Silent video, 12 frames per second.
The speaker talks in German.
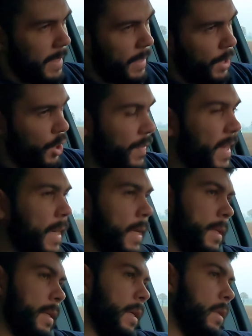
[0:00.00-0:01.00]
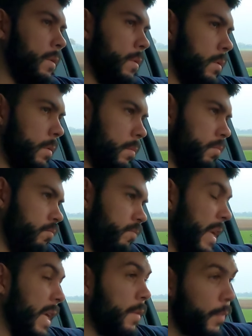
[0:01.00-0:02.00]
Schwierig. Also
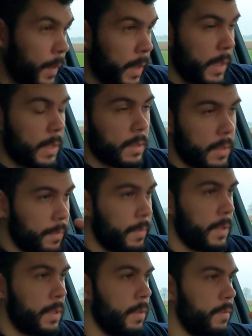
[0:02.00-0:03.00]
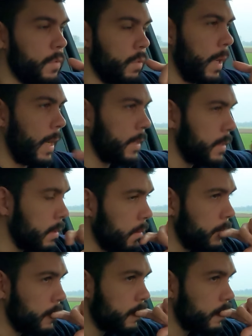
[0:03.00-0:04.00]
ich finde ihn definitiv zu leise
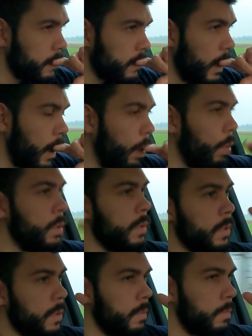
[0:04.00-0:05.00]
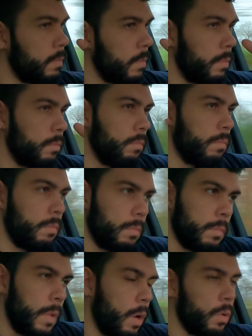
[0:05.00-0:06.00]
und
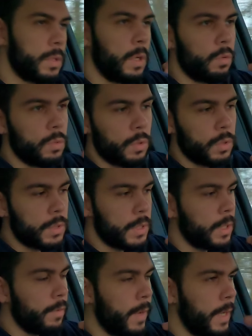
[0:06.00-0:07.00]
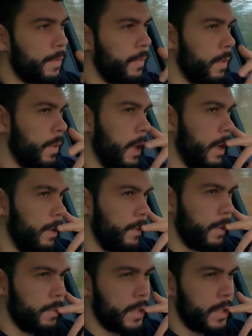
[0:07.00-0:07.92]
auch sehr ungünstig gewählt von der, vom